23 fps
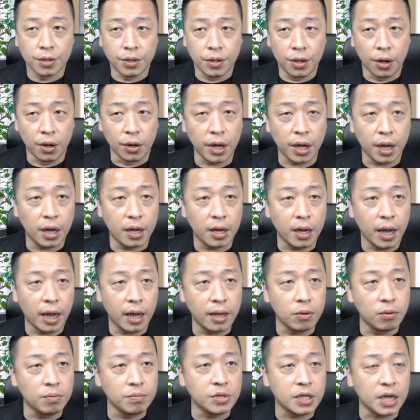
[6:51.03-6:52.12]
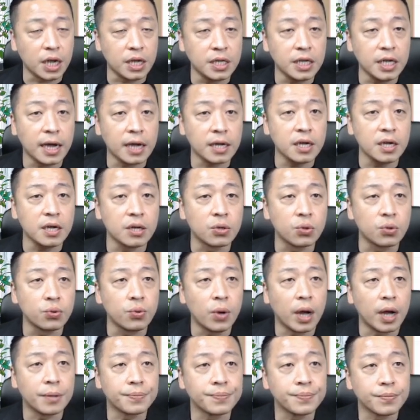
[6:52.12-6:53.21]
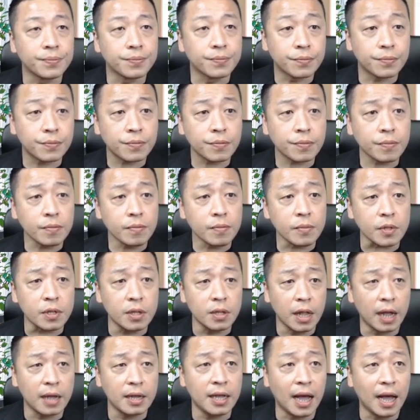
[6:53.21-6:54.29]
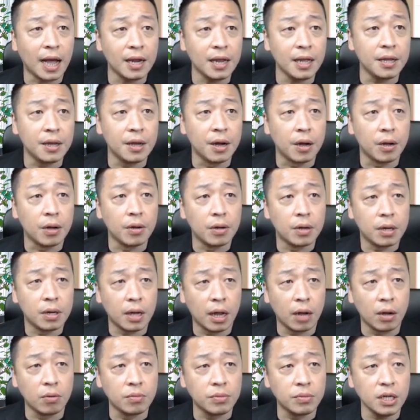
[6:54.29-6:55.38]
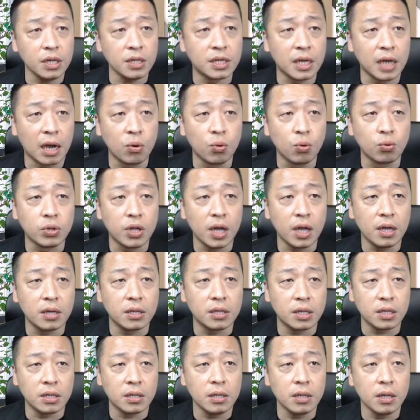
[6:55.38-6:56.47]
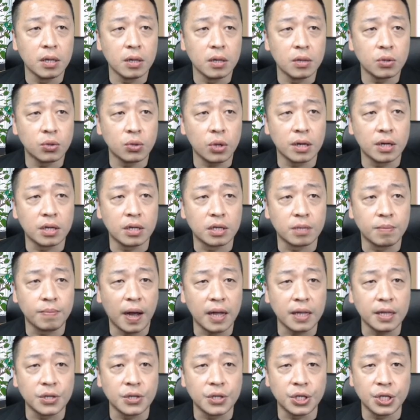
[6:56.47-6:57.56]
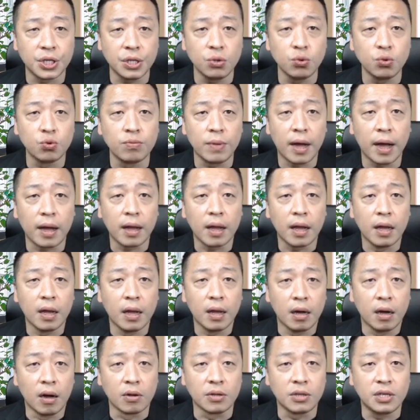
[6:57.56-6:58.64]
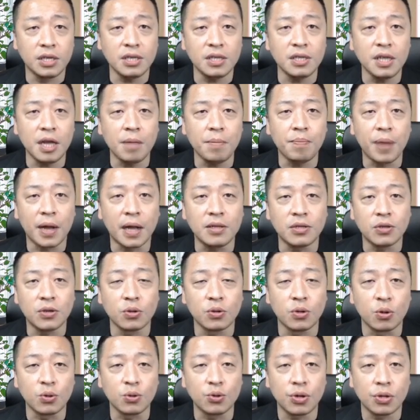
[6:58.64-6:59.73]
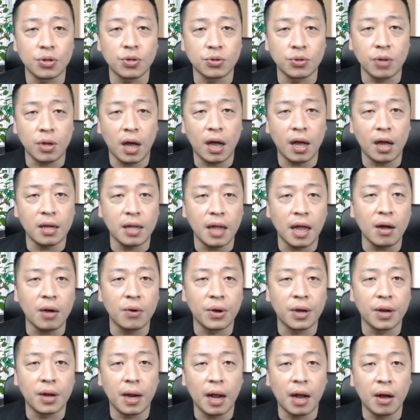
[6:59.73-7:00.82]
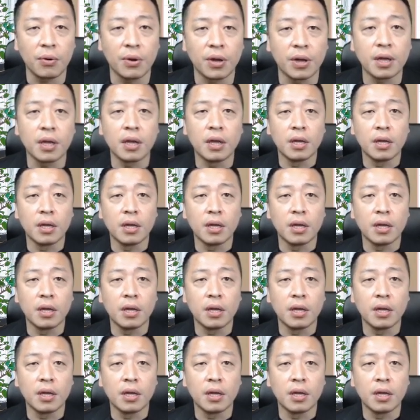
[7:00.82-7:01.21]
OK，来我们解一下个股啊，来压力哈，来我们进场五天已经赚了十八点七五嘛，哦，今天盘中同学就说啊拉回了拉回，